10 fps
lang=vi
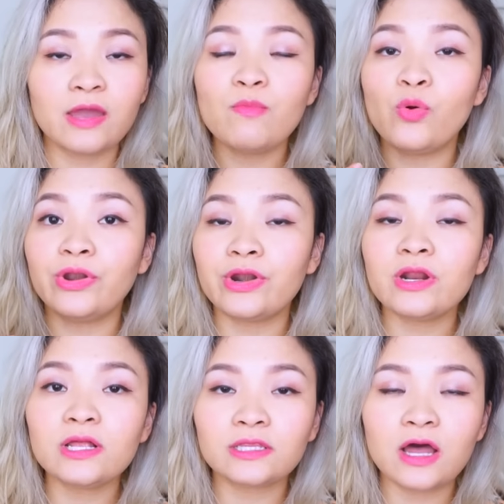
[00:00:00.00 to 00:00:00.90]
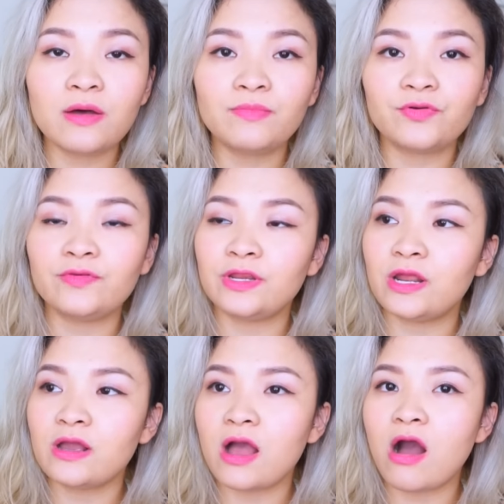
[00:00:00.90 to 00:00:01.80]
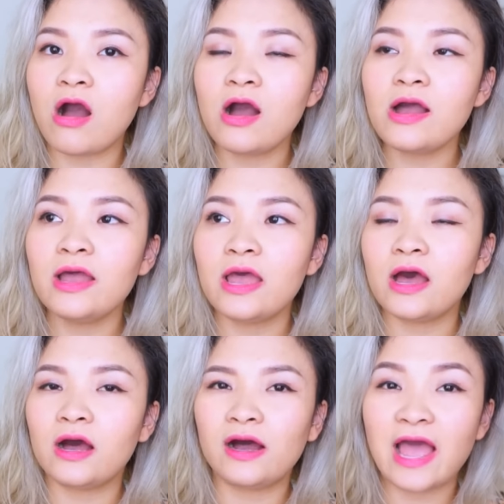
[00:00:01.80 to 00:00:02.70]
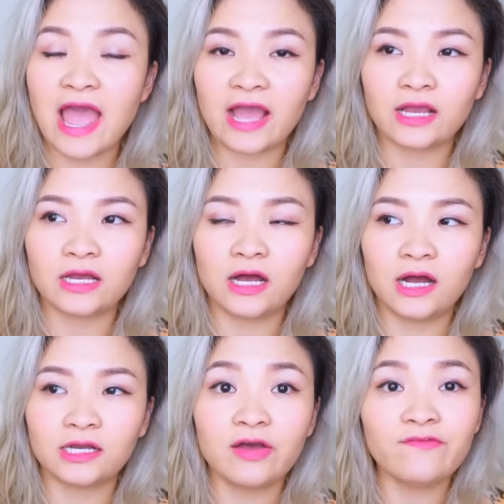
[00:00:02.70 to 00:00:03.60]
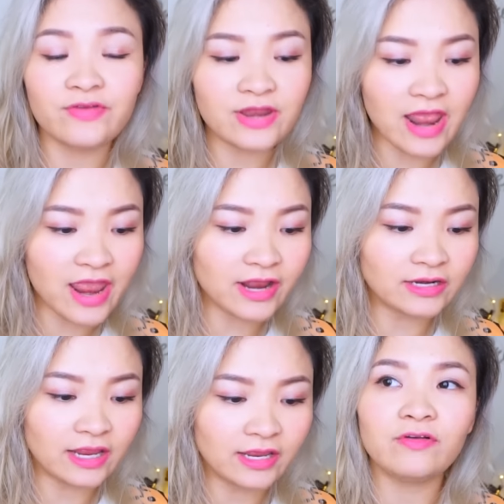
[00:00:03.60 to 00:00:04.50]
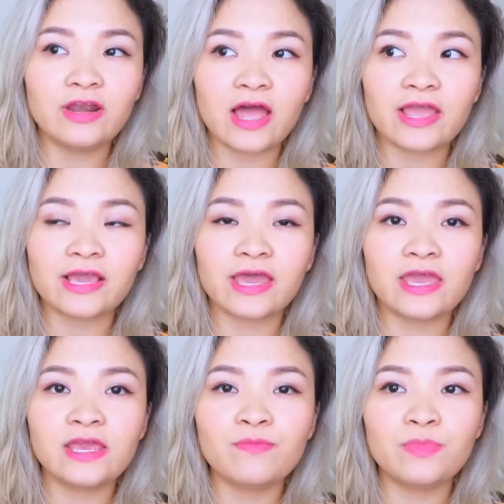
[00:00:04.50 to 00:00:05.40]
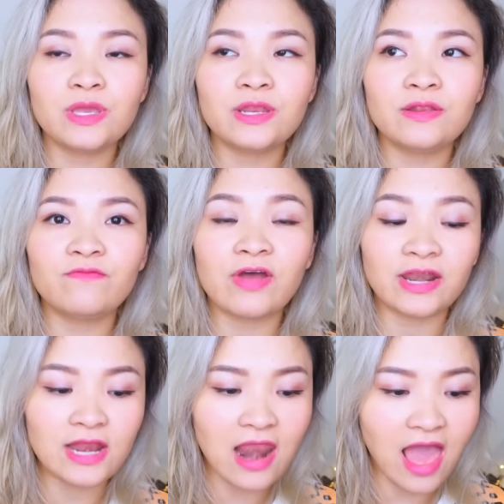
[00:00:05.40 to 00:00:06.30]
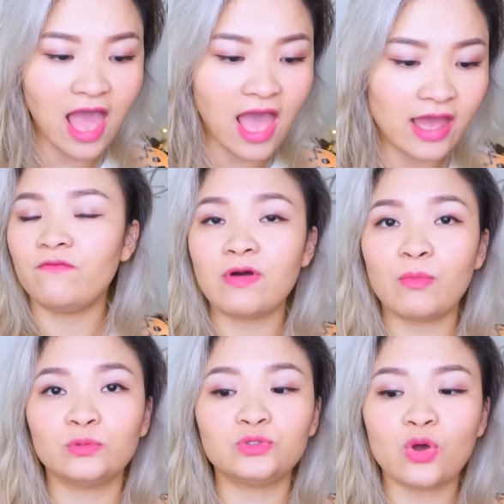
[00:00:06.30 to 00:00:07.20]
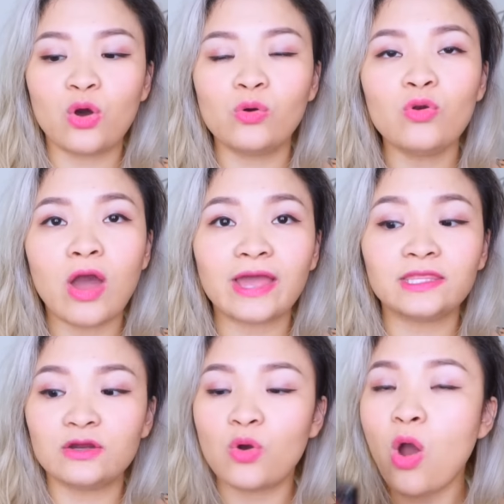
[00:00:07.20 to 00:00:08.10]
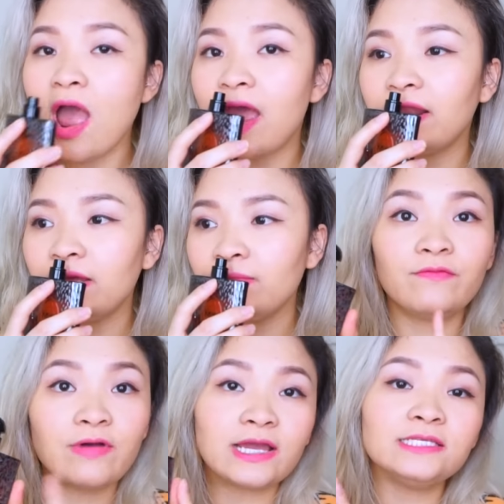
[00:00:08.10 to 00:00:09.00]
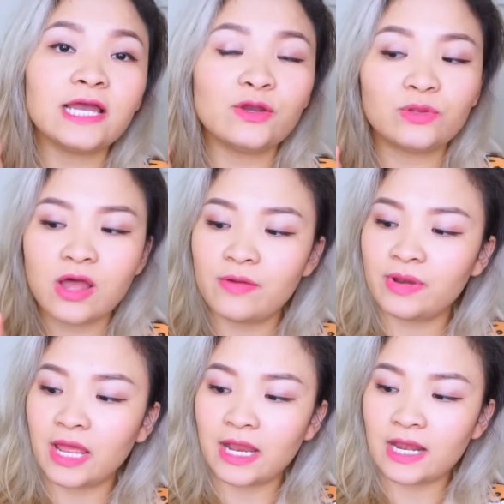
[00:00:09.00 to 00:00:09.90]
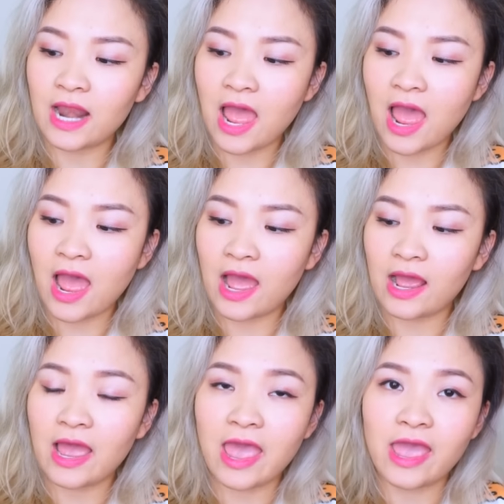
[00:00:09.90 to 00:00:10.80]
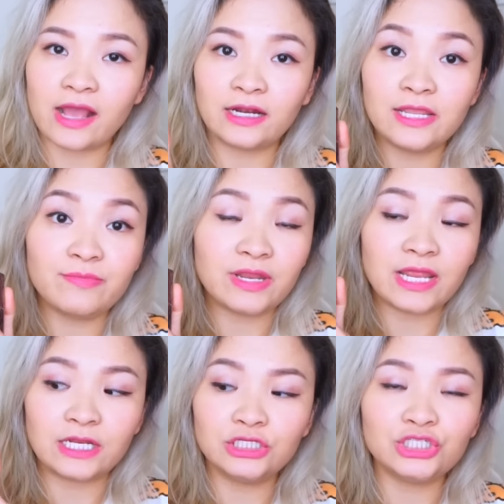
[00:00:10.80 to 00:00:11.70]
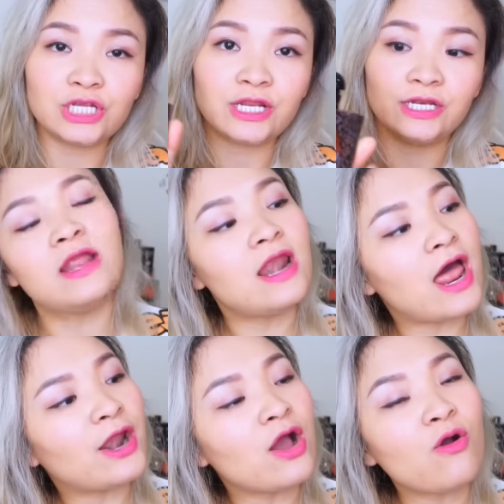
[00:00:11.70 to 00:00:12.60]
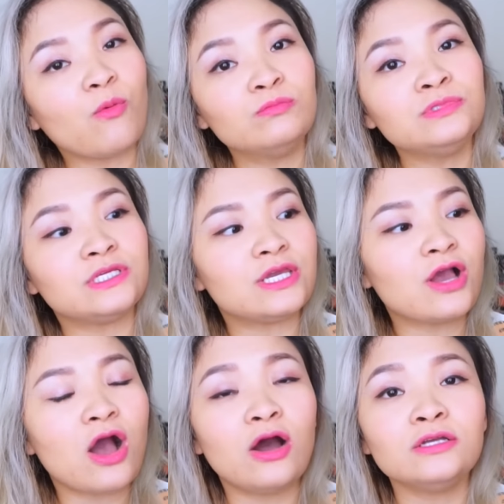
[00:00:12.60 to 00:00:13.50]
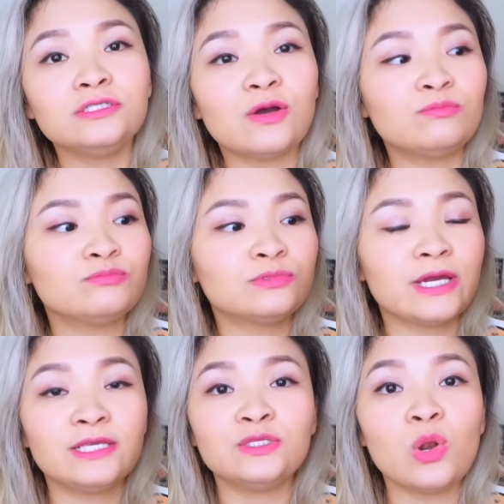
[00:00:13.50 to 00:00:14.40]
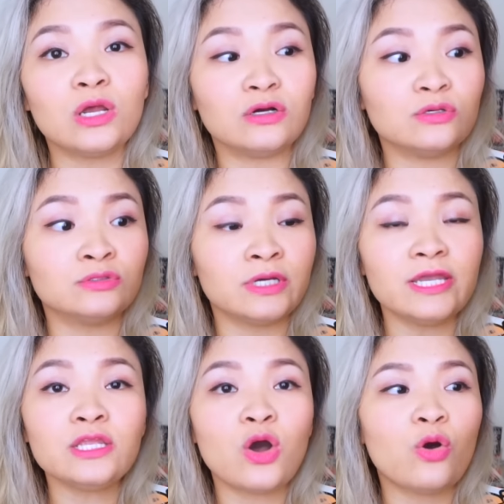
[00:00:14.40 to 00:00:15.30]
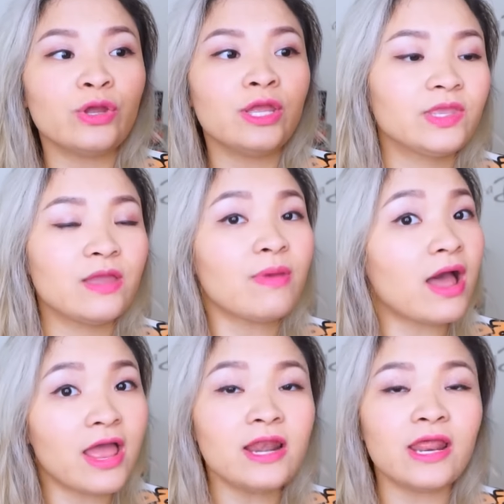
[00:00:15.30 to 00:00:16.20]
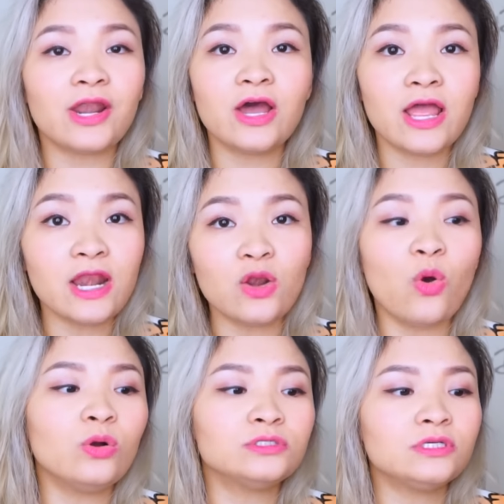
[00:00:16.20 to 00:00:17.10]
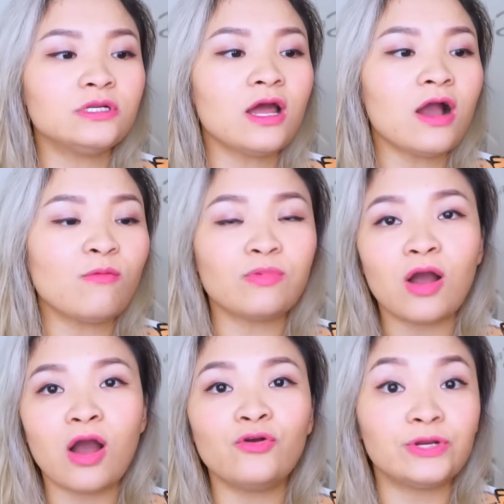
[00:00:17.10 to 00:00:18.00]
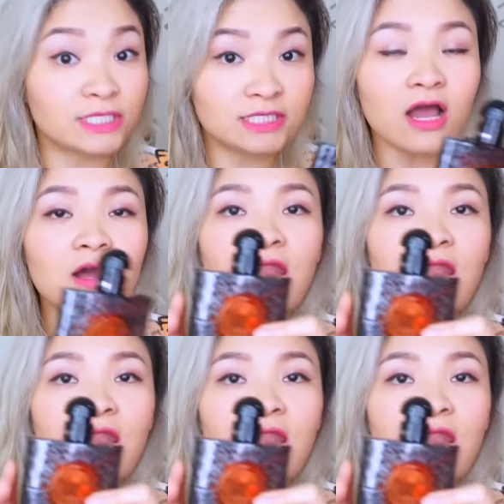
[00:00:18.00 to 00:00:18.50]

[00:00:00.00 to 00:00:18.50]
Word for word: cái mùi nó rất là thơm bởi vì nó có uh, hạt uh, coffee đen này với lại cái pin vanilla và một số loại từ hoa đó và cái chai dầu thơm này là hàng limited edition nên là nó cũng chỉ có trong cái số lượng ít thôi khi mà hết là nó hết luôn chứ nó không có restock